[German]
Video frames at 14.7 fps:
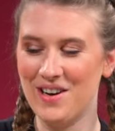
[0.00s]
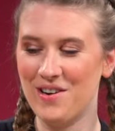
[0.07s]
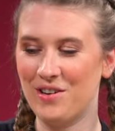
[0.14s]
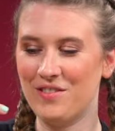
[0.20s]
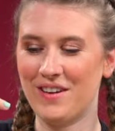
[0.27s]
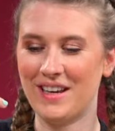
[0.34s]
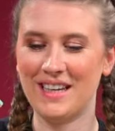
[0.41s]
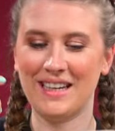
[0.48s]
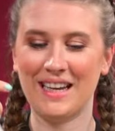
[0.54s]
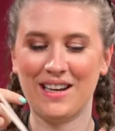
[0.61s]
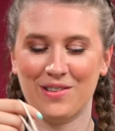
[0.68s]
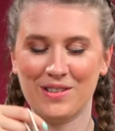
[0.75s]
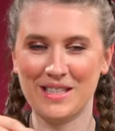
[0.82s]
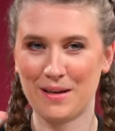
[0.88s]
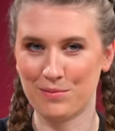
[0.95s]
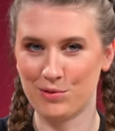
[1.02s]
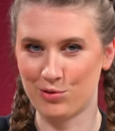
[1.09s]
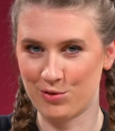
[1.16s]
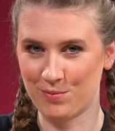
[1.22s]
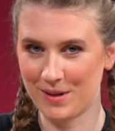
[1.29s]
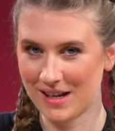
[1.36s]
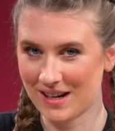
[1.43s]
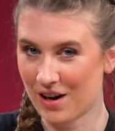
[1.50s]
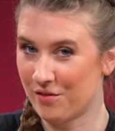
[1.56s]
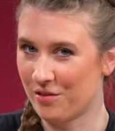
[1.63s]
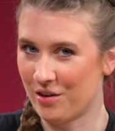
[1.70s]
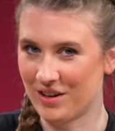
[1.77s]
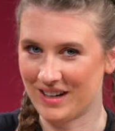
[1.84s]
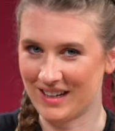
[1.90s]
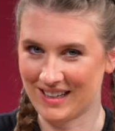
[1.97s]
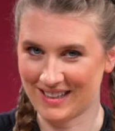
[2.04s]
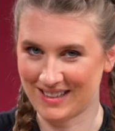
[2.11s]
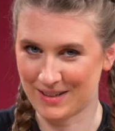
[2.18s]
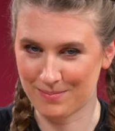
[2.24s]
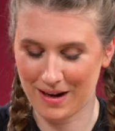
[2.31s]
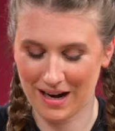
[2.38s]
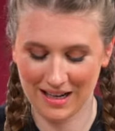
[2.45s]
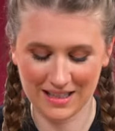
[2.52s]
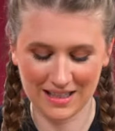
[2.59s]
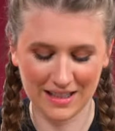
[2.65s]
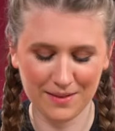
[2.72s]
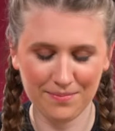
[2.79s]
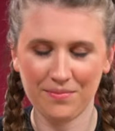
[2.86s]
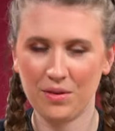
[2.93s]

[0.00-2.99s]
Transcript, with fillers: Und wenn ihr dann Lust habt zu spielen auf eurer Grillparty